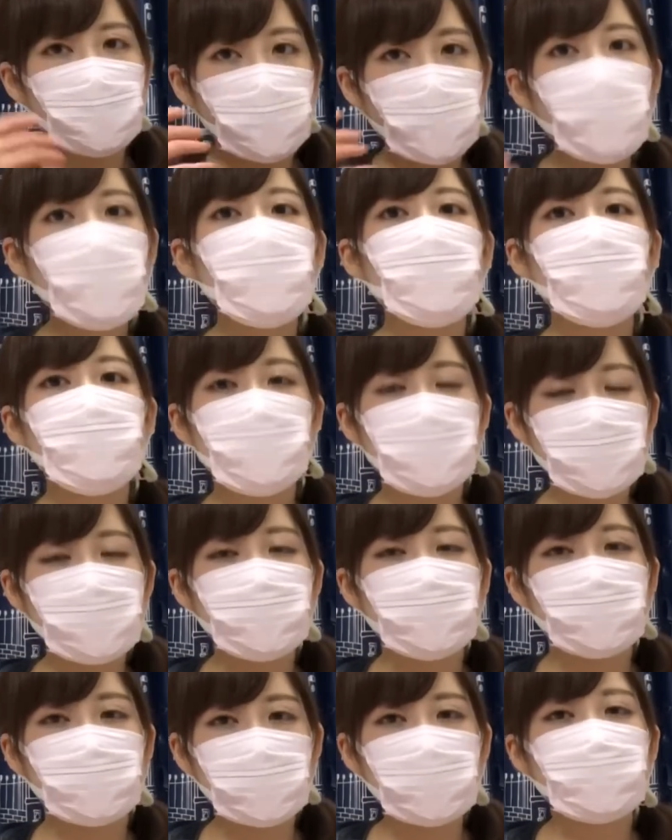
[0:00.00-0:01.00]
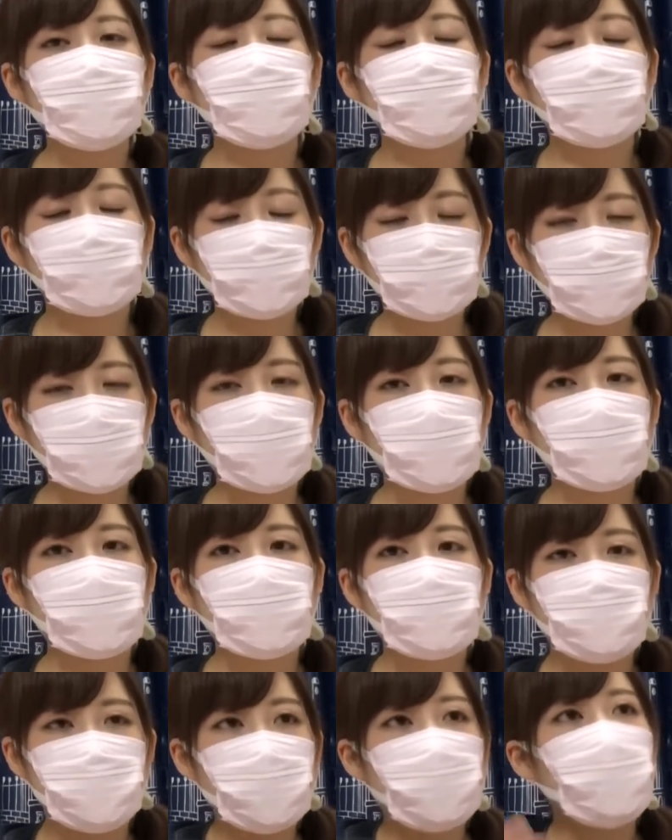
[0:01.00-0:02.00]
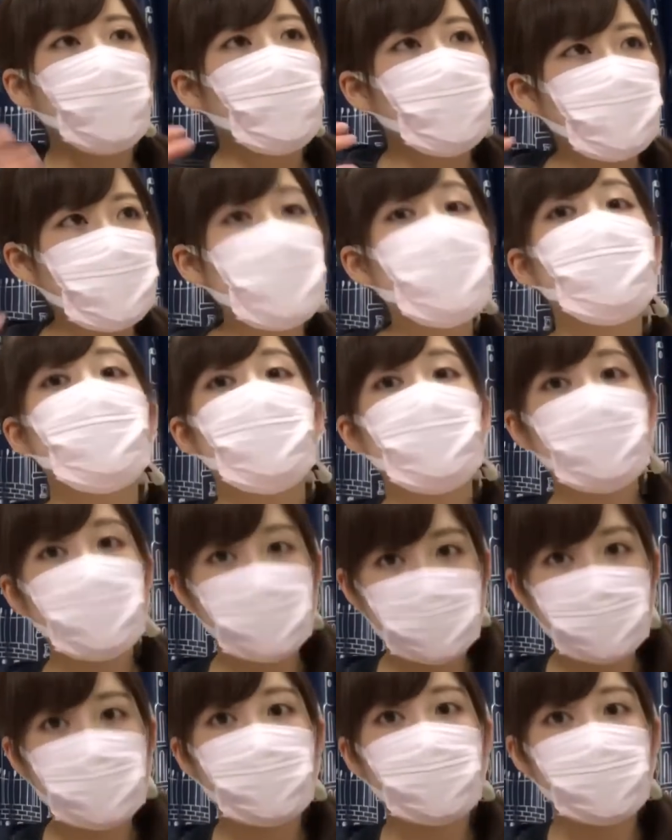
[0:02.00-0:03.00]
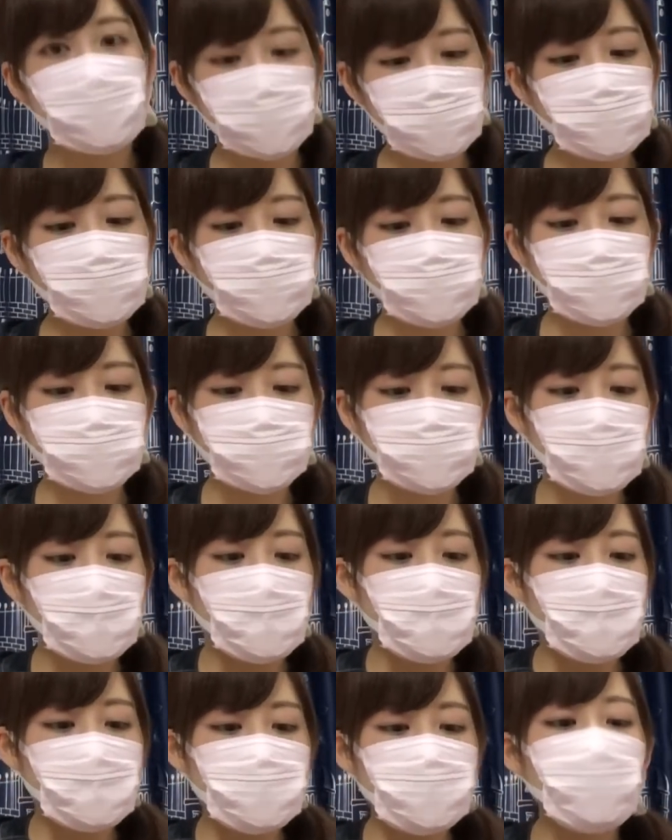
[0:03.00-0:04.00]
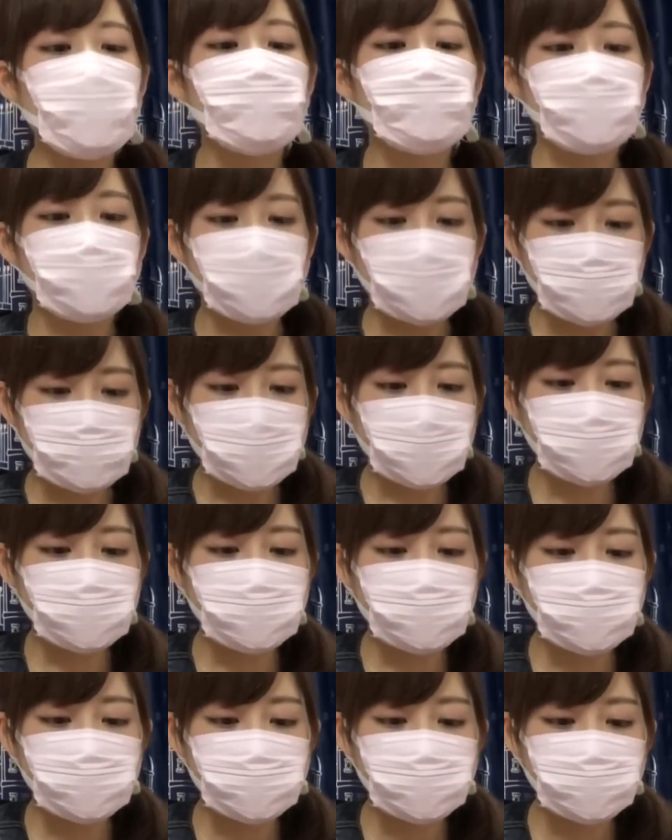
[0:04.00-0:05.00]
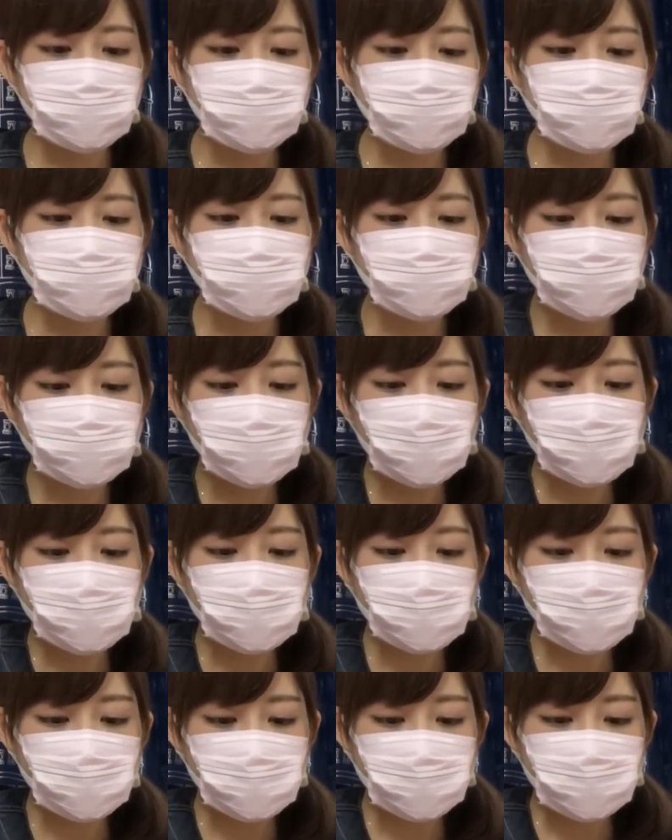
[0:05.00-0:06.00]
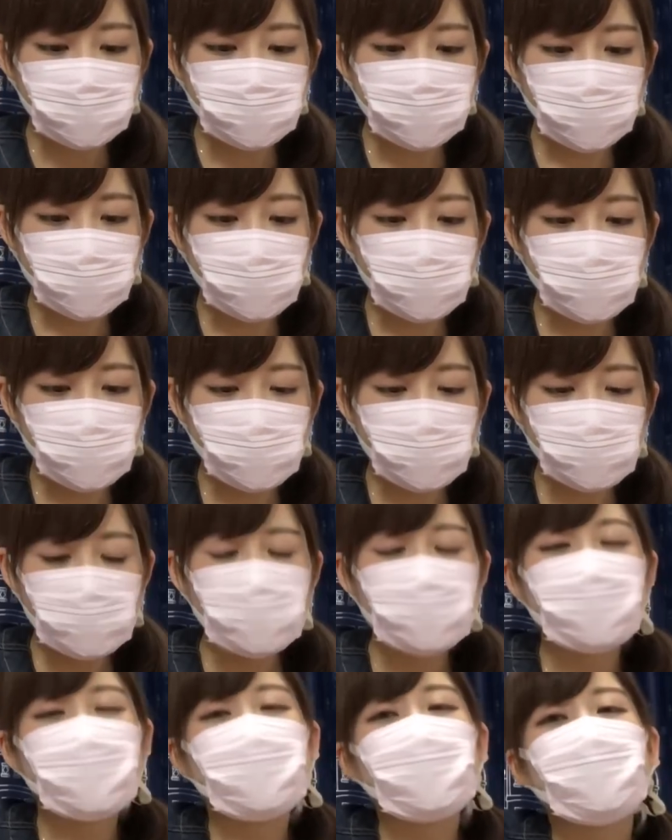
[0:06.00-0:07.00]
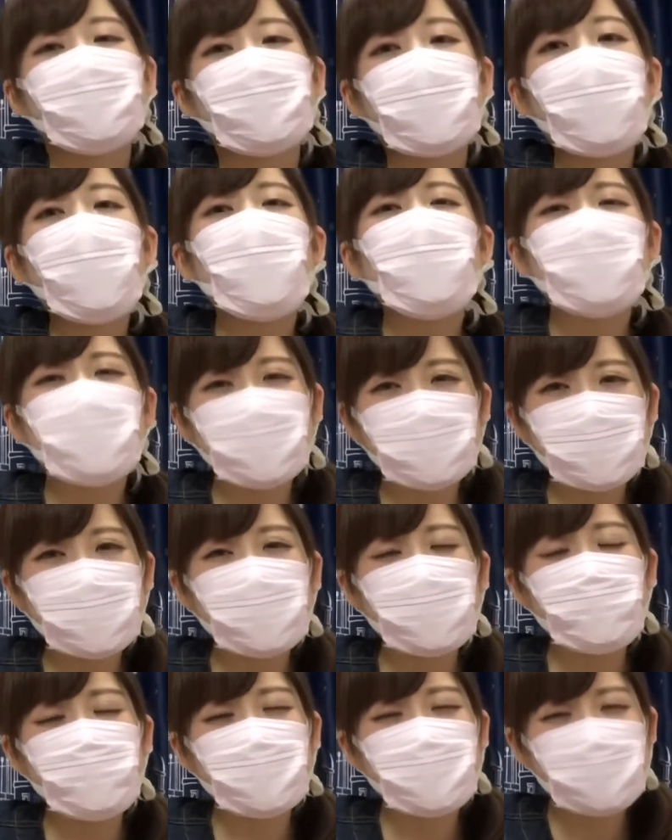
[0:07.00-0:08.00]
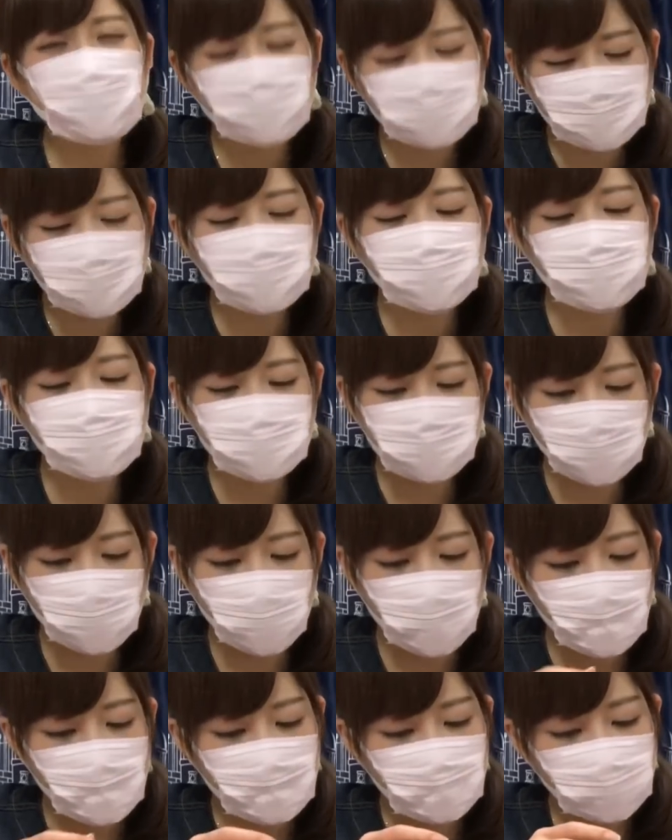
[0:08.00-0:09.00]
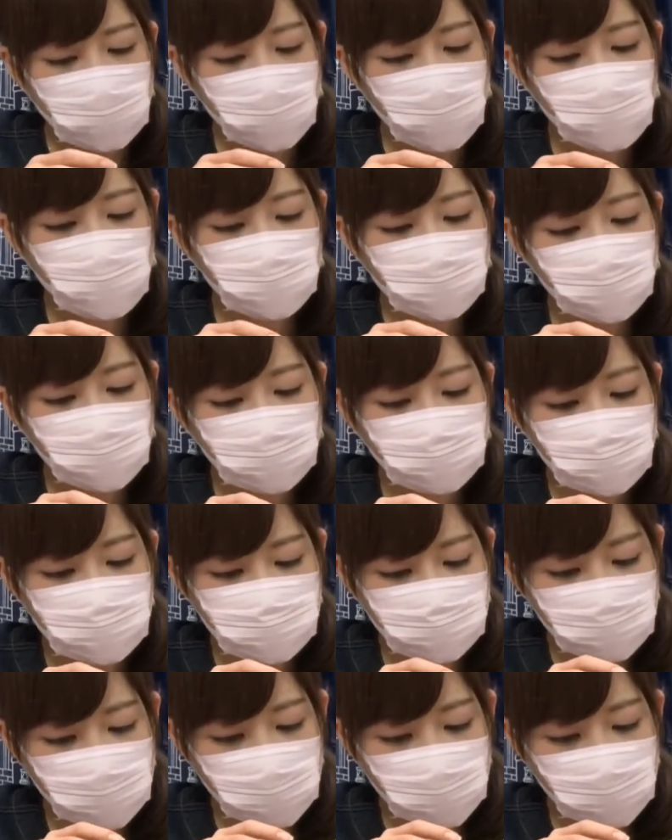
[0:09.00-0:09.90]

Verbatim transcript: オールスキンって書いてあったのでそう全身に使えるソープになりますそうに香りがめちゃくちゃいいんですよ香りがです